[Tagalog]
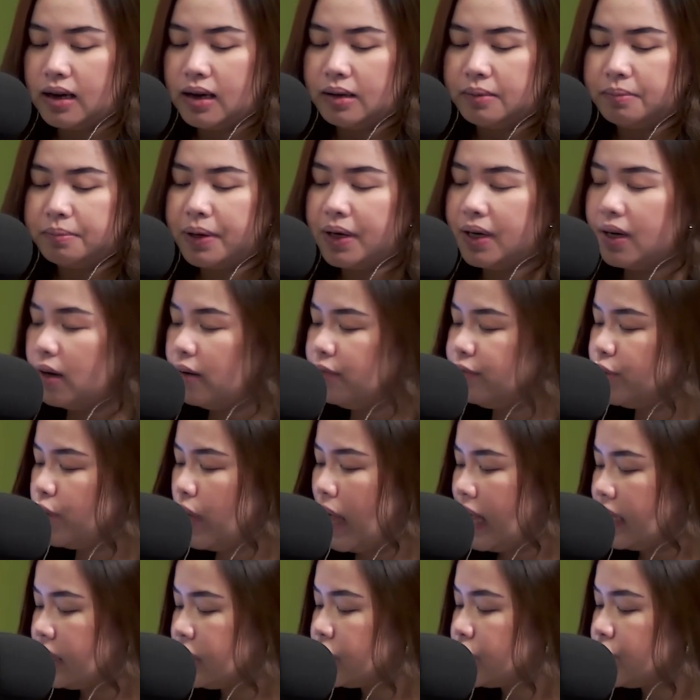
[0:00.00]
My love, to
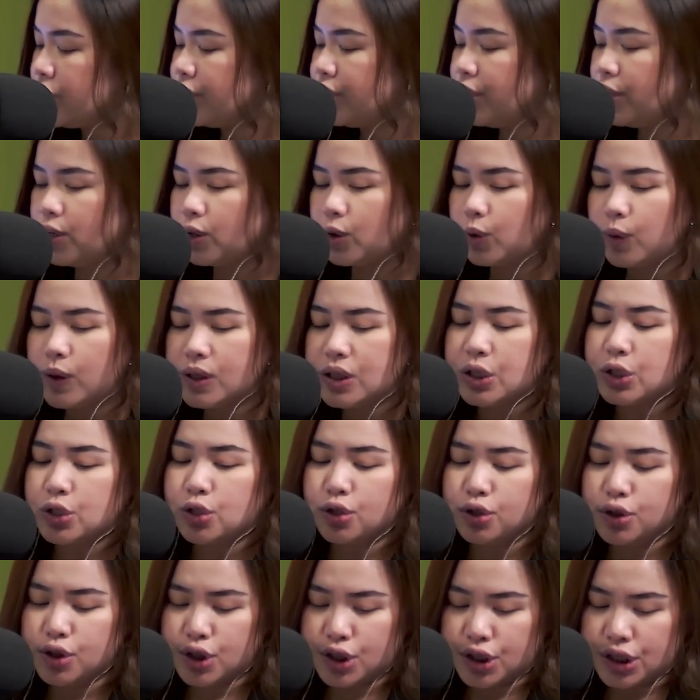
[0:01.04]
answer your
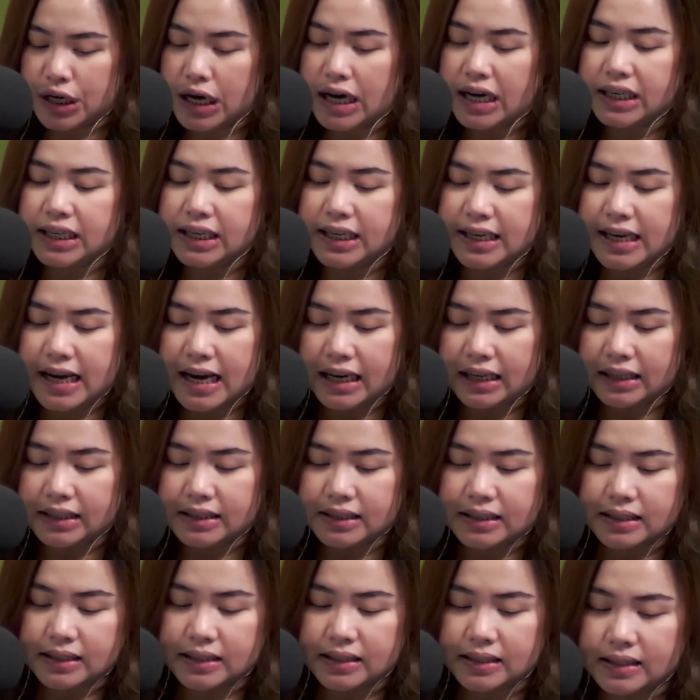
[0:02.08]
question straight,
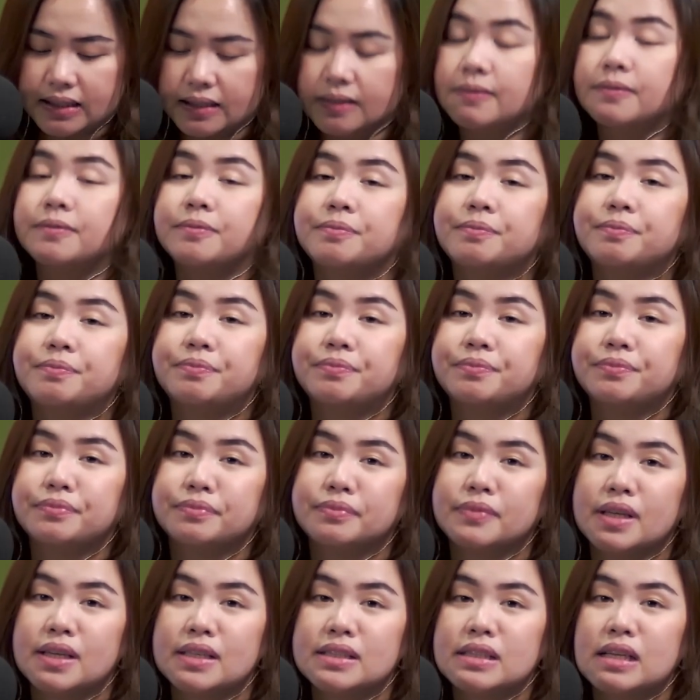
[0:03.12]
yes.
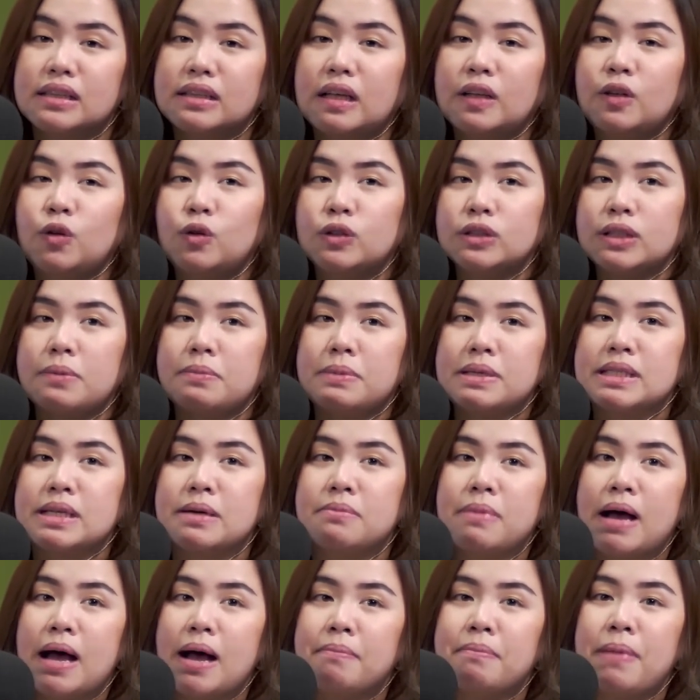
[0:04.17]
Sa tanong na
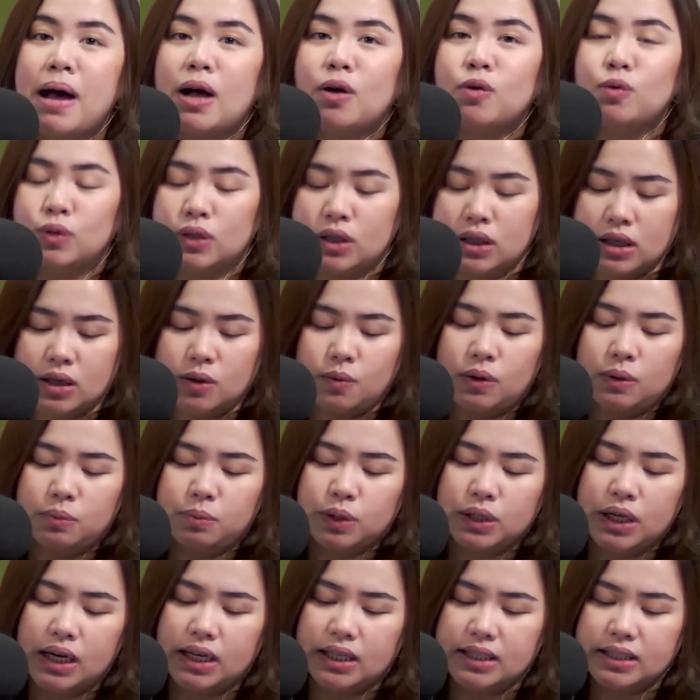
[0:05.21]
masama ba kung iiwan mo
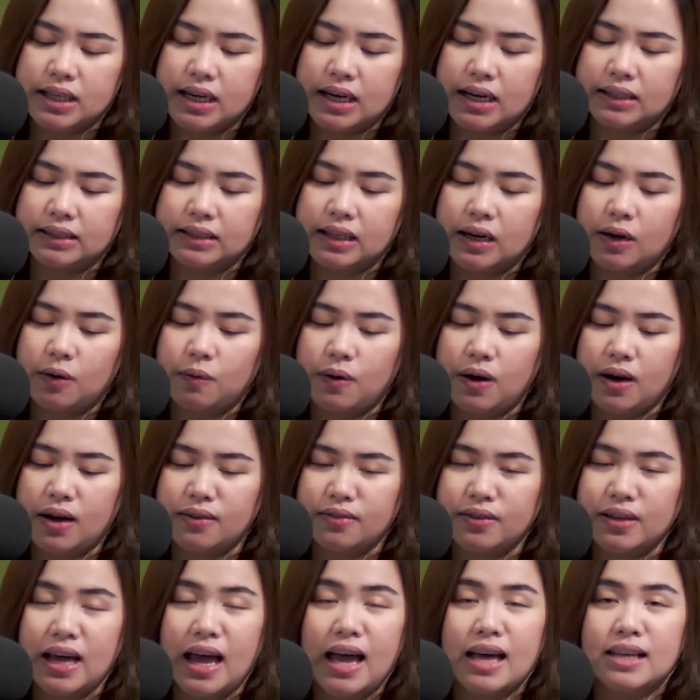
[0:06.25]
na lang silang dalawa,
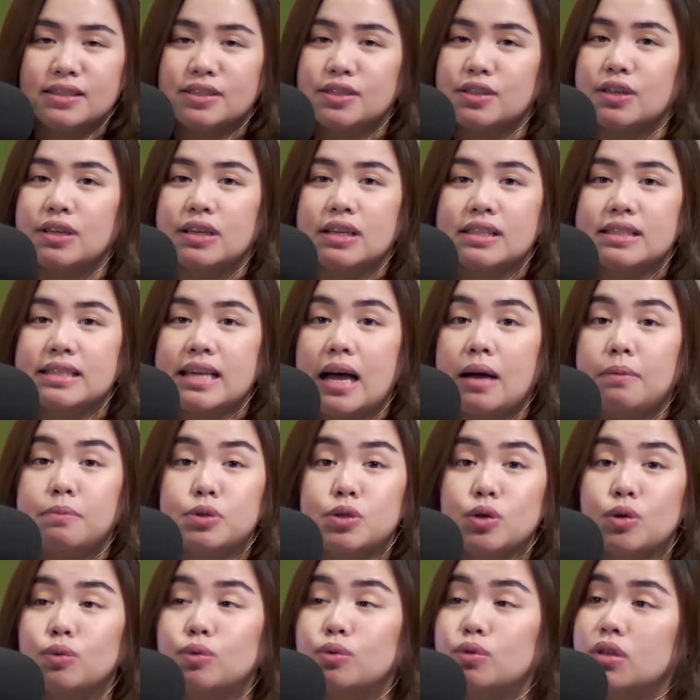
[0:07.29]
the answer is
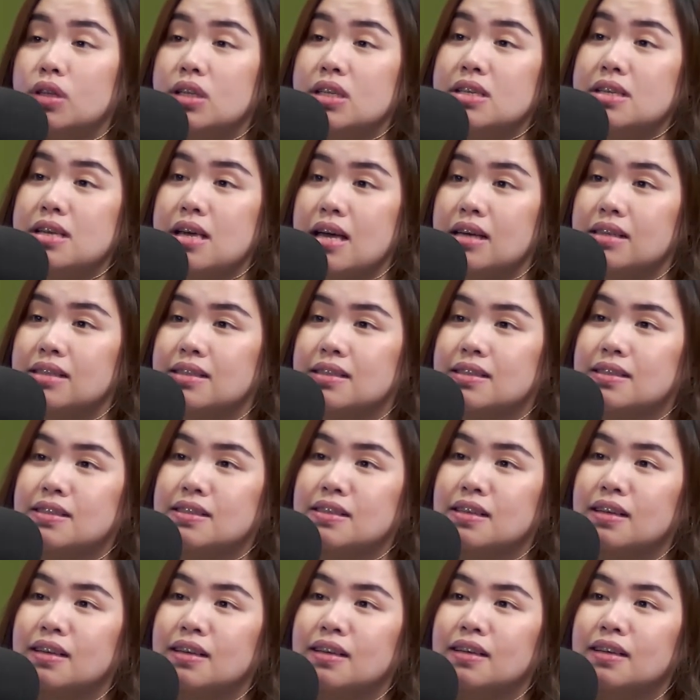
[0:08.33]
absolutely yes.
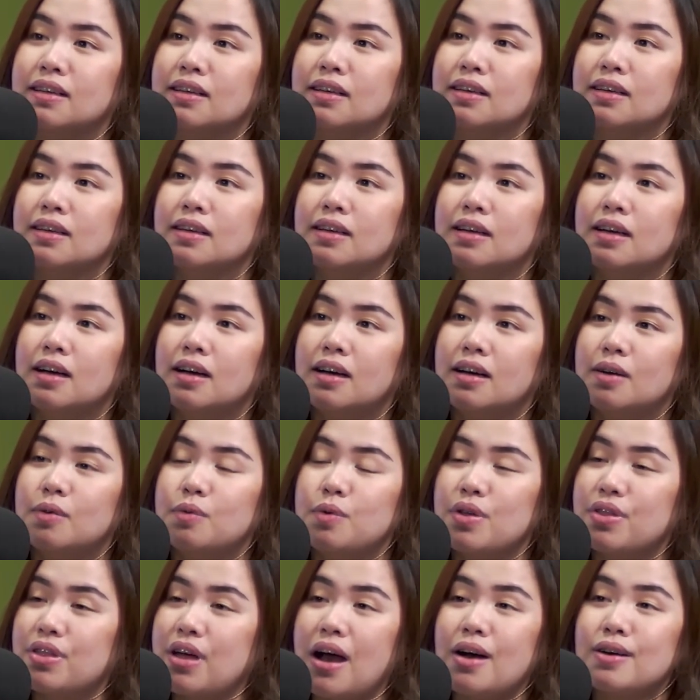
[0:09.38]

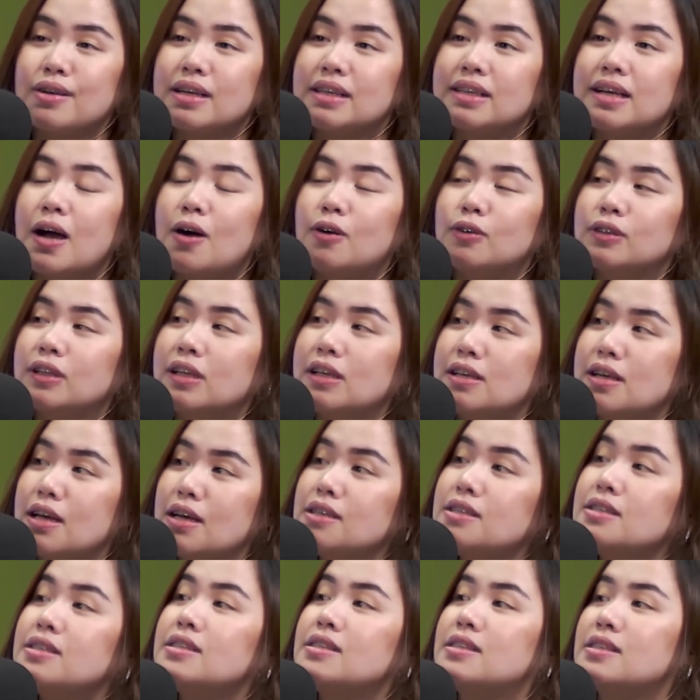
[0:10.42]
Without a doubt,
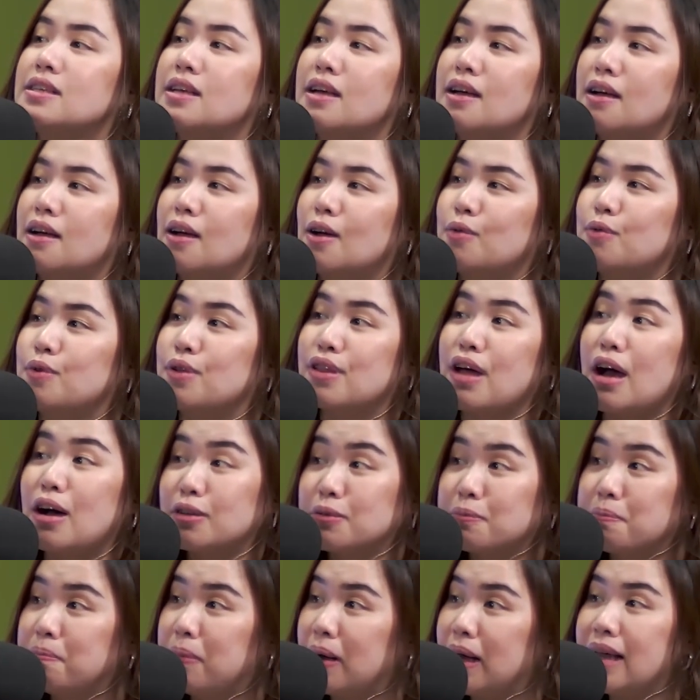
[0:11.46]
yes. Without
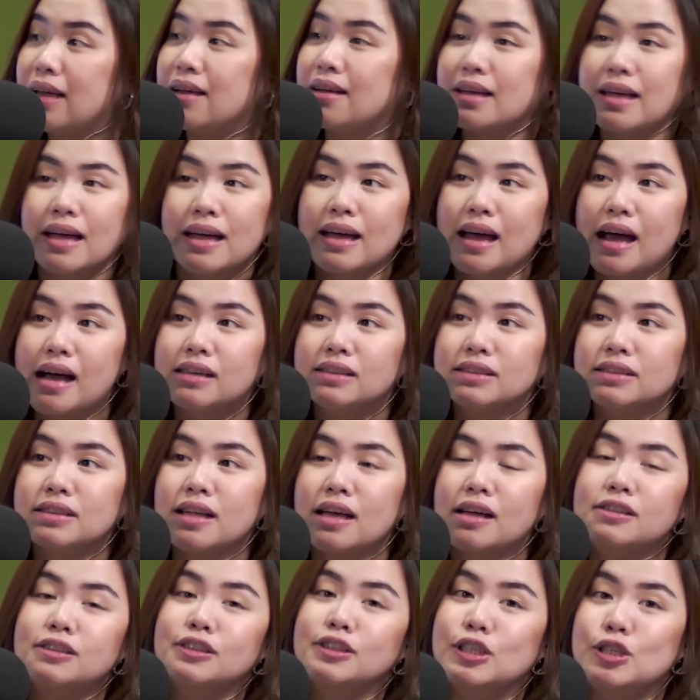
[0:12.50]
blinking, I'll
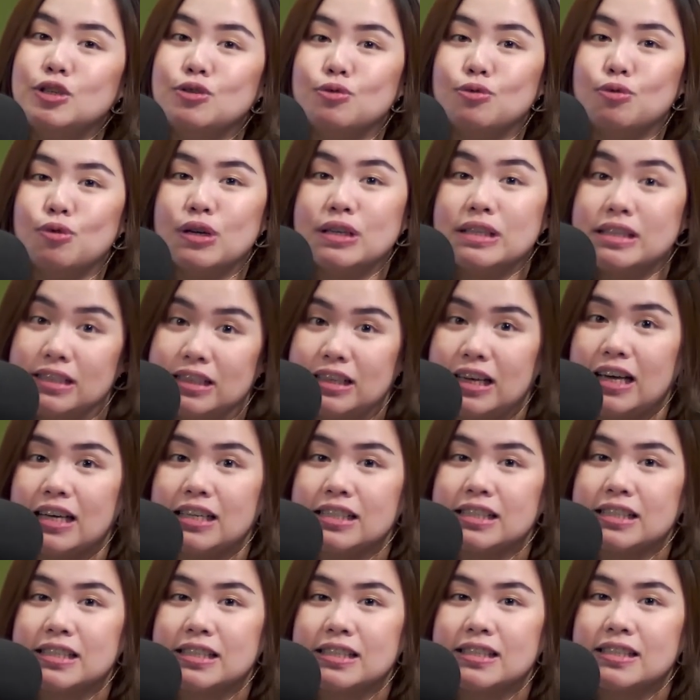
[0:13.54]
tell you,
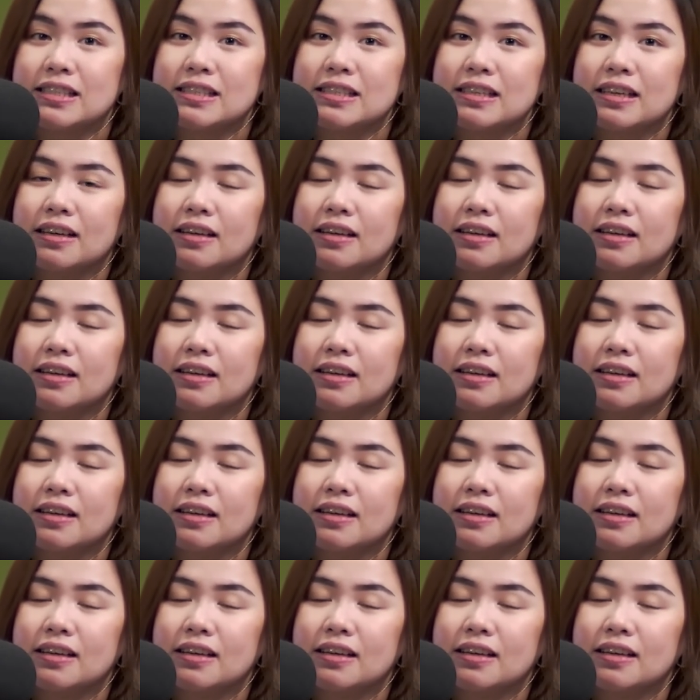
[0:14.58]
yes.